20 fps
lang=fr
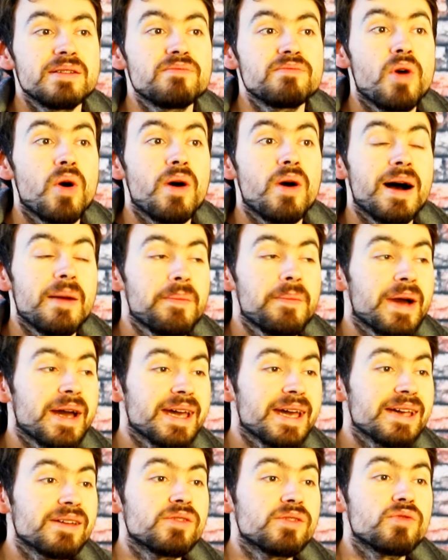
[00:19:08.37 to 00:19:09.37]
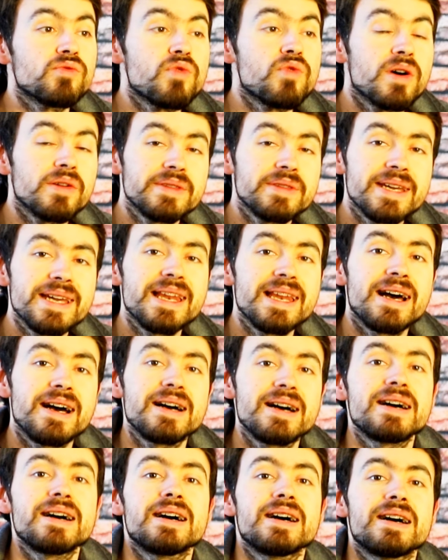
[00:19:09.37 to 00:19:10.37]
Bon, après, euh, où en est
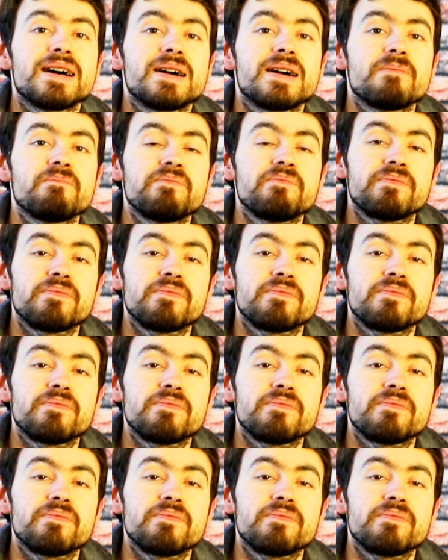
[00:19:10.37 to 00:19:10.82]
la,